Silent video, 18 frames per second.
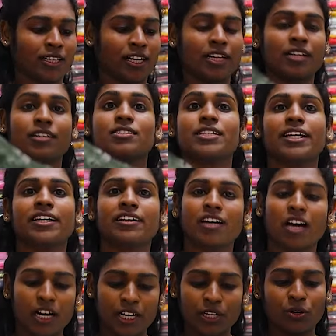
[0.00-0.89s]
க
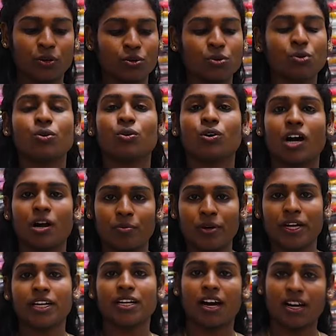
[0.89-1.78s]
செட்டாக எடுக்கணும்
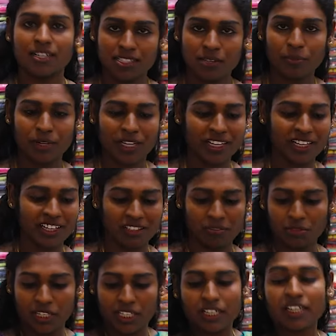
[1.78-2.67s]
அப்படின்னு ஆசைப்பட்டீங்க
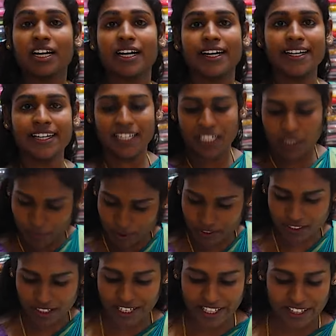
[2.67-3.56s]
அப்படின்னா
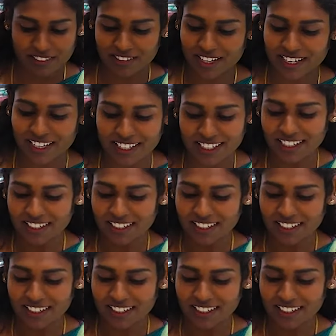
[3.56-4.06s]
கண்டிப்பாக அந்த கடைக்கு வாங்க